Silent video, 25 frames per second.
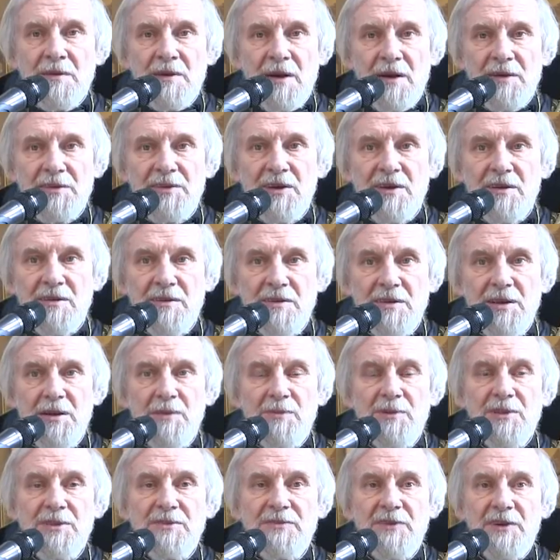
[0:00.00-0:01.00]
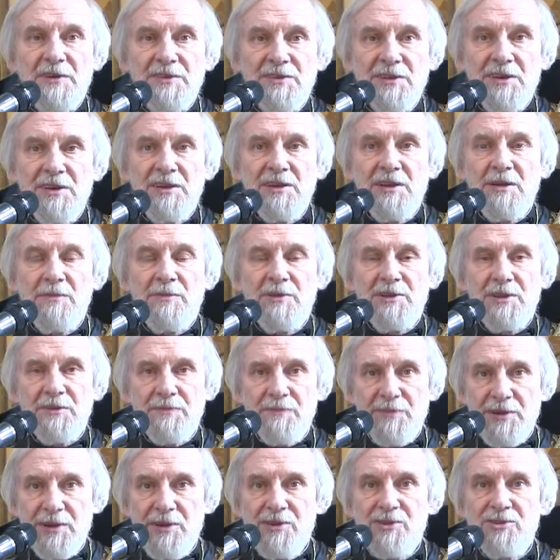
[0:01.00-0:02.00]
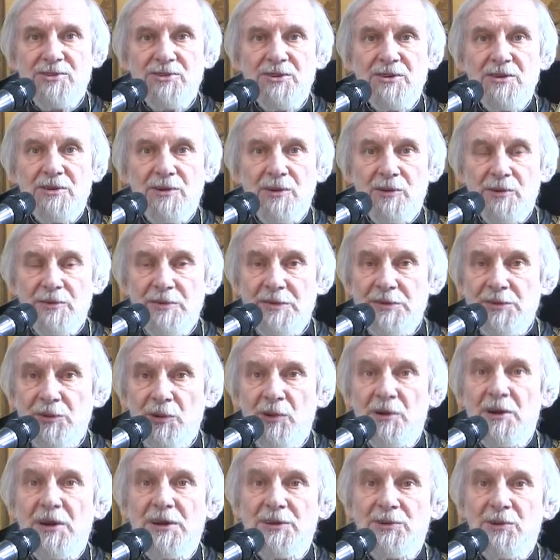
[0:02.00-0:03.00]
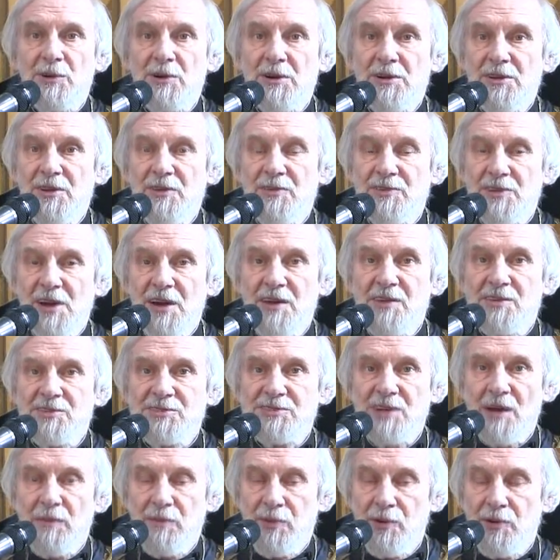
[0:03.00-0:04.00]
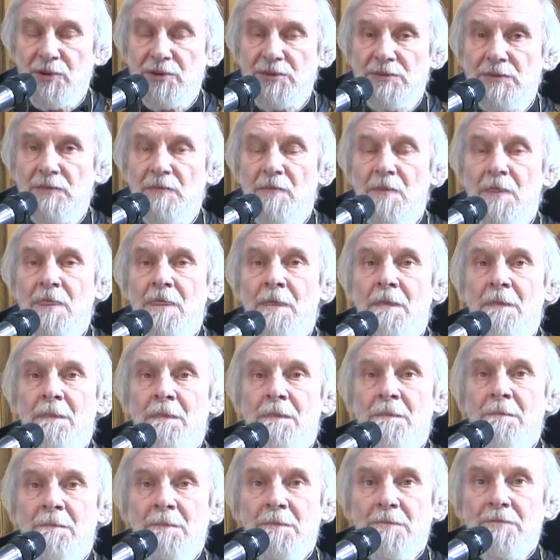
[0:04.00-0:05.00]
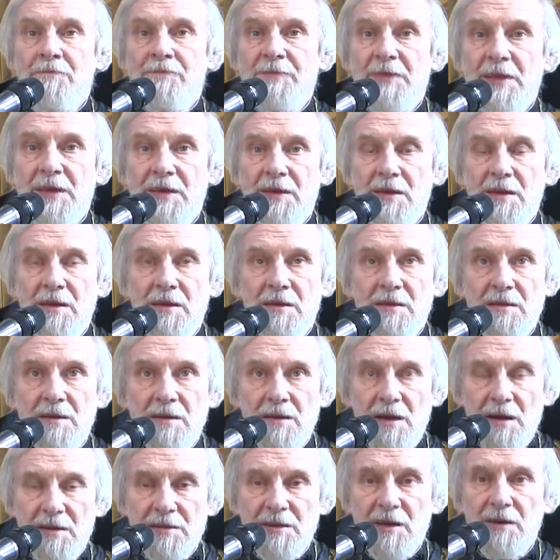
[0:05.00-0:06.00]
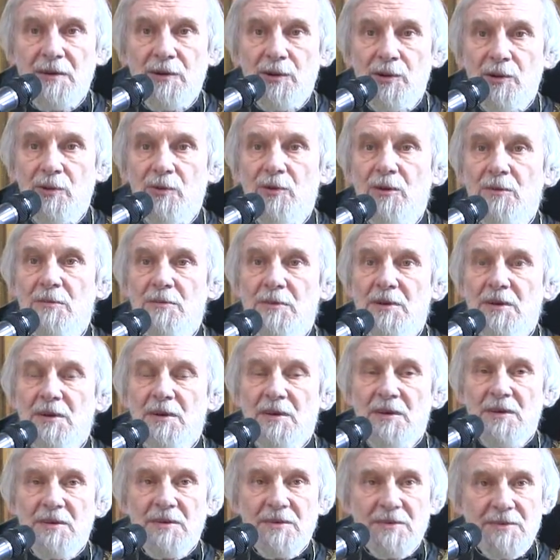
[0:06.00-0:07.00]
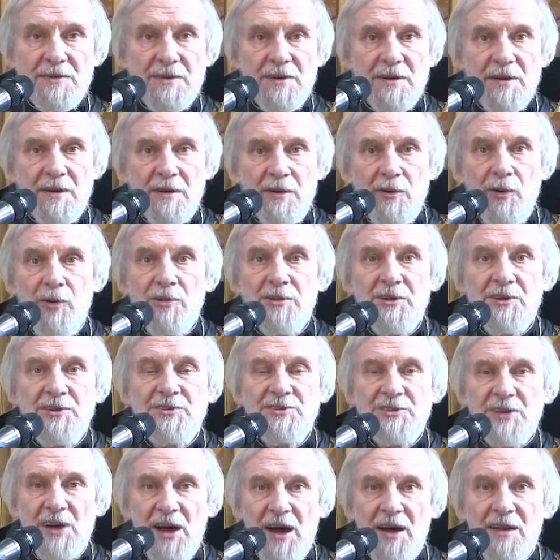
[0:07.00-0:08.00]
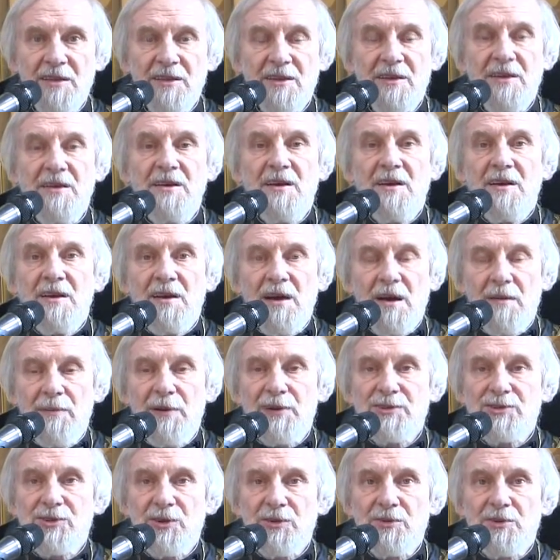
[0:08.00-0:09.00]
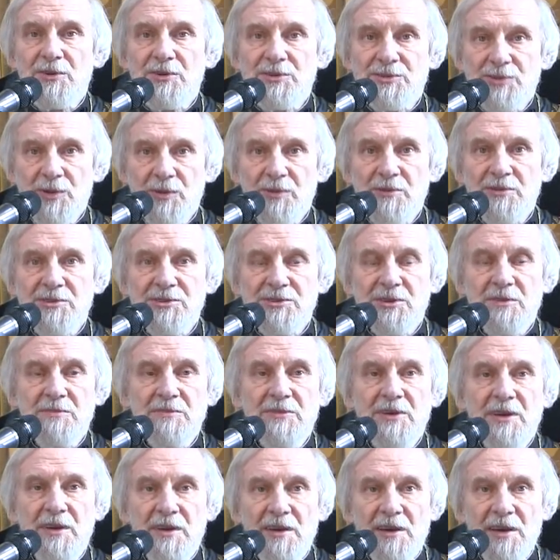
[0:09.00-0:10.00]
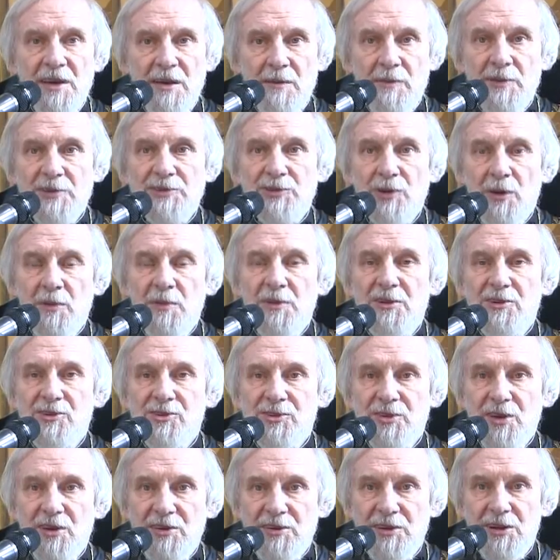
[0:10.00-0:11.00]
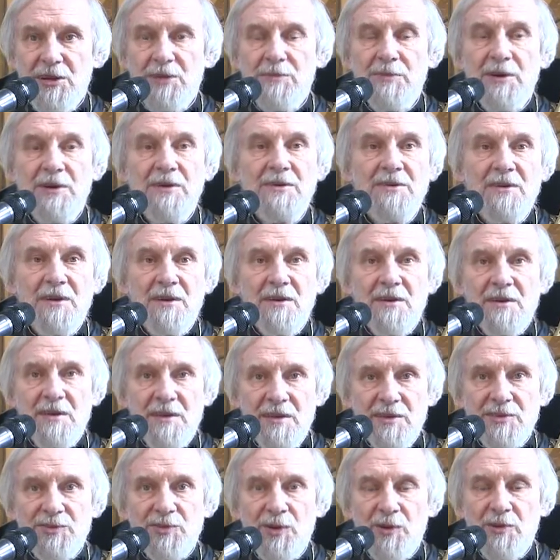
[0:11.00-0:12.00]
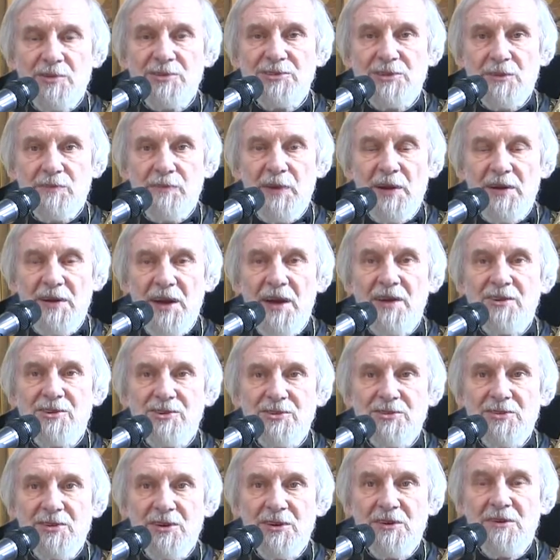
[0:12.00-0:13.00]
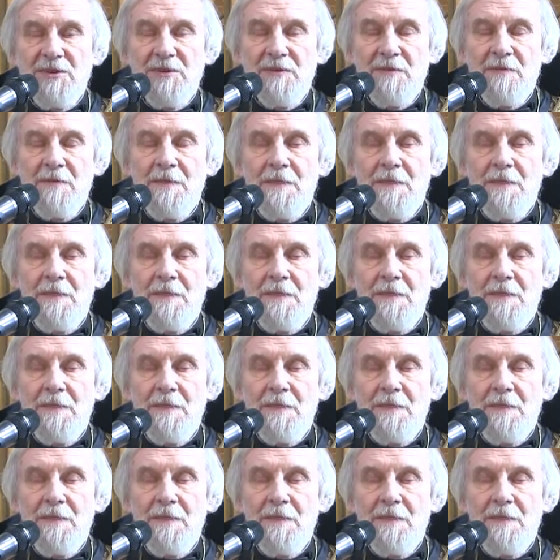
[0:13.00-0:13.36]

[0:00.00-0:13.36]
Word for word: когда не было воды, не было пищи, кроме той, которую они взяли с собой, и когда кругом голые скалы, обожженные солнцем, и безоблачное небо, и солнце палящее.